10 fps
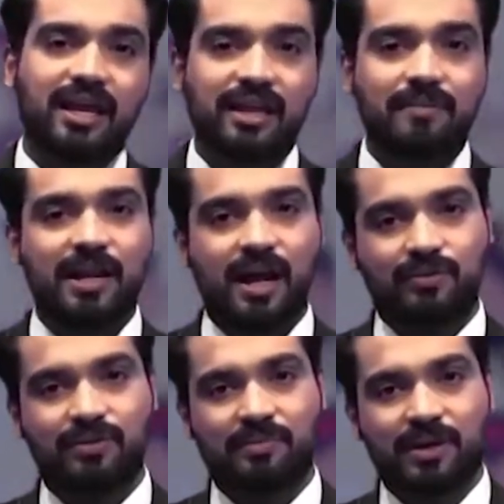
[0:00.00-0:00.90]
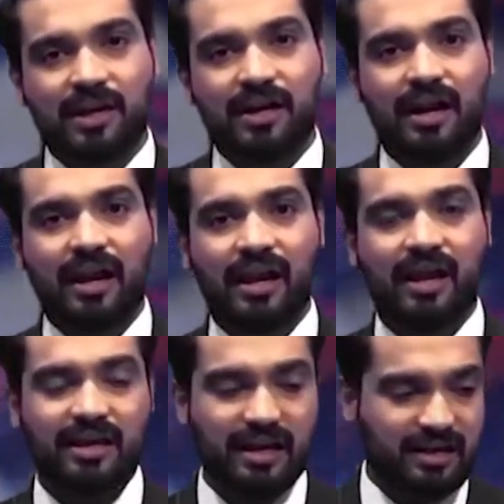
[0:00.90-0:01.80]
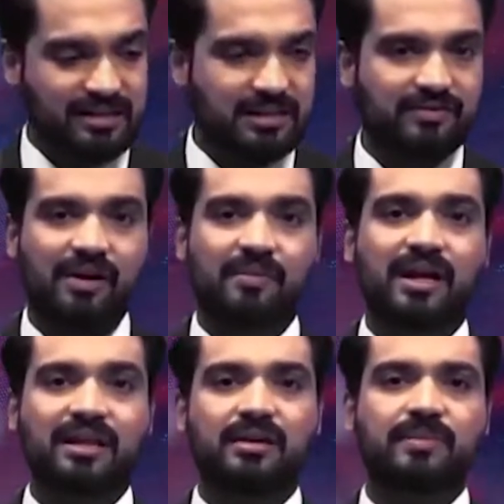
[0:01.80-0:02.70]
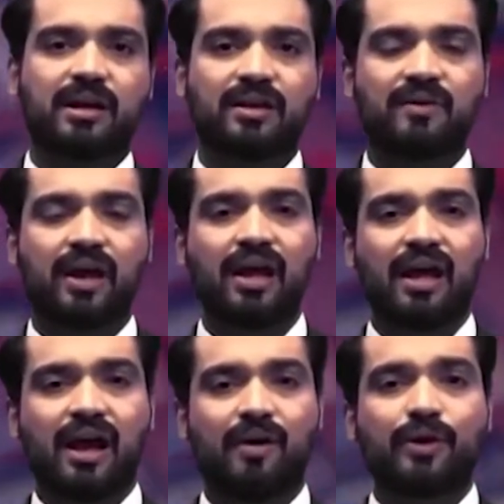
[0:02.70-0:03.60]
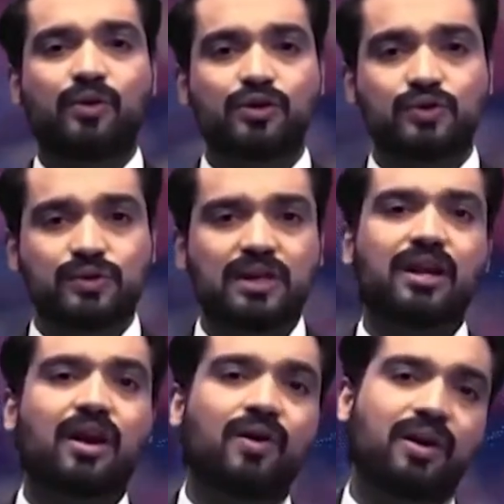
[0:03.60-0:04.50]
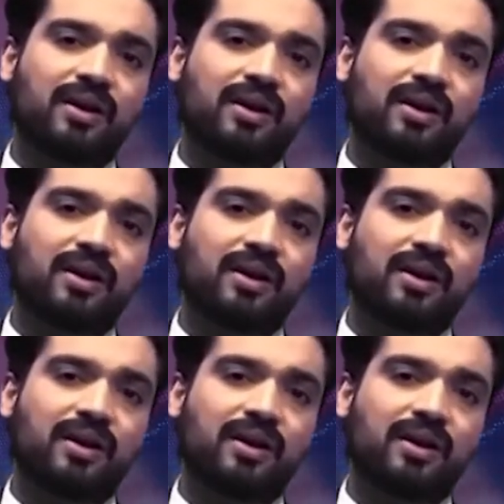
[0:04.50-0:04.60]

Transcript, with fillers: ईद मिलाद नबी कर रहे हैं या किसी ड्रामा के अंदर बैठे हुए हैं हमें तो हजूर सल्ला